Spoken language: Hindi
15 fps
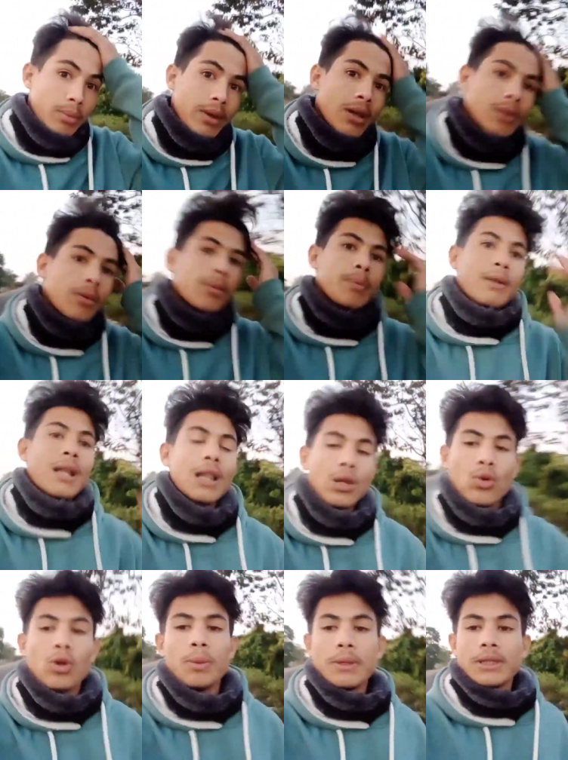मैं फिलहाल
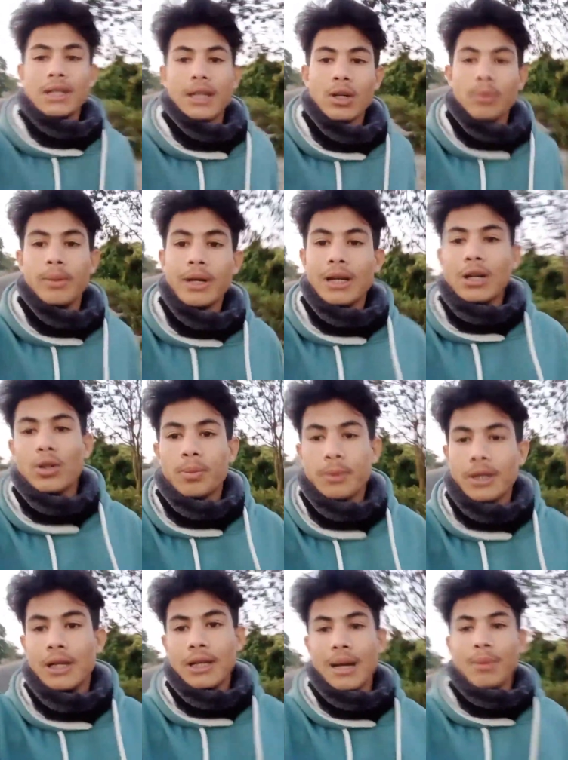रोड पे चल रहा हूँ मेनली जब
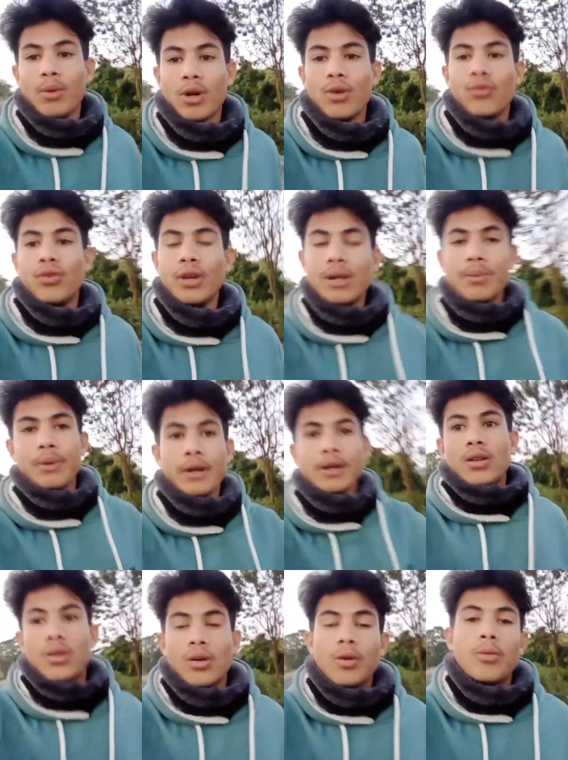चलना है आप लोगों का फील्ड पर
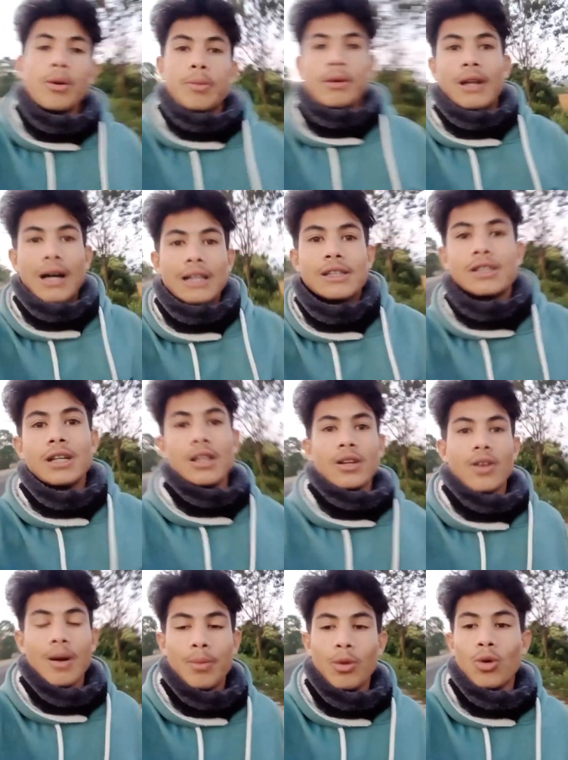तो मैं फिलहाल चल
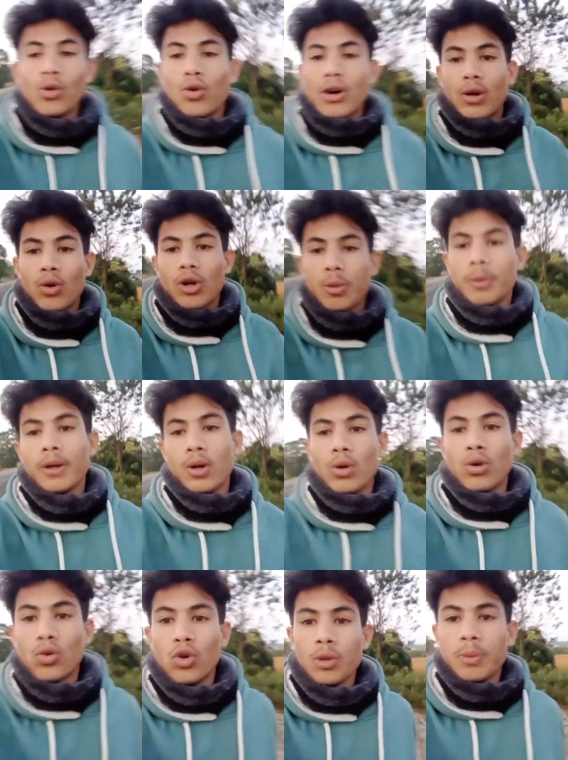रहा हूँ आप लोगों का रोड पर
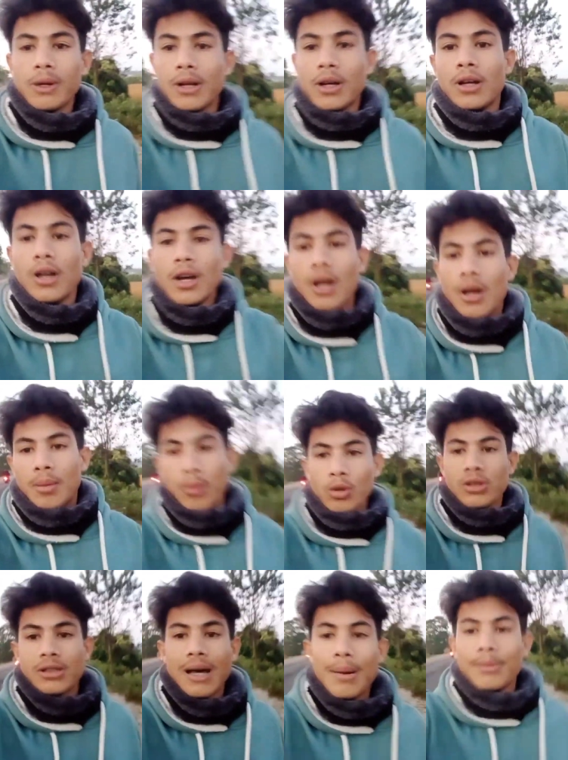और रोड पर
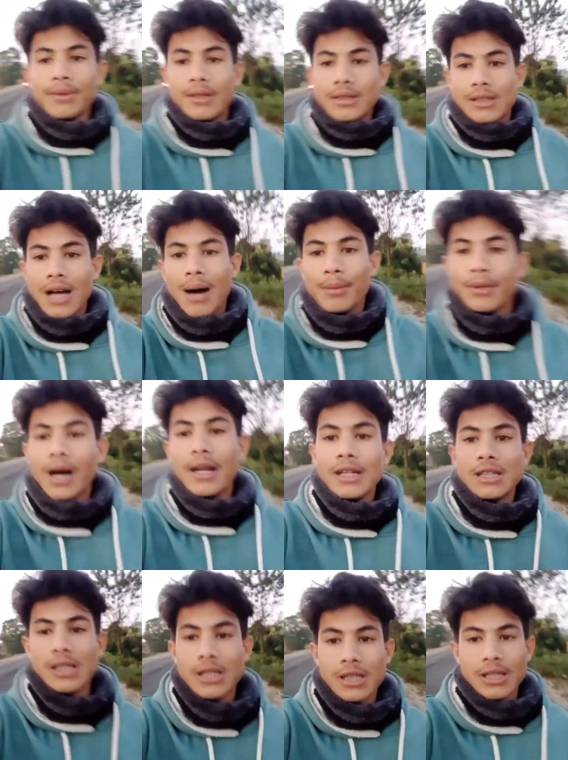बहुत
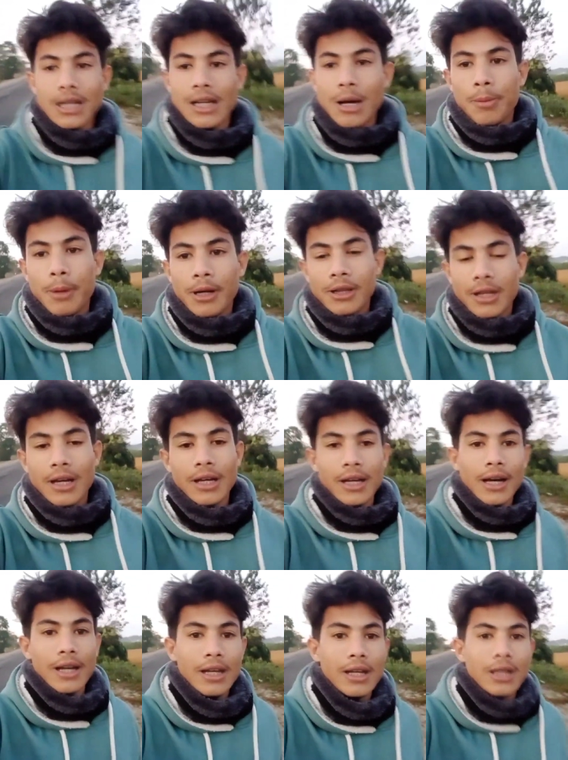सावधानी से चलना पड़ता है
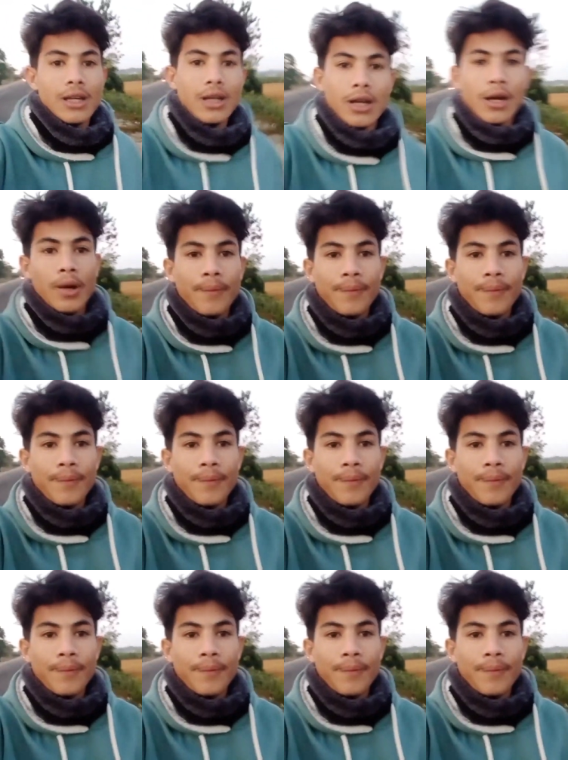यानी कि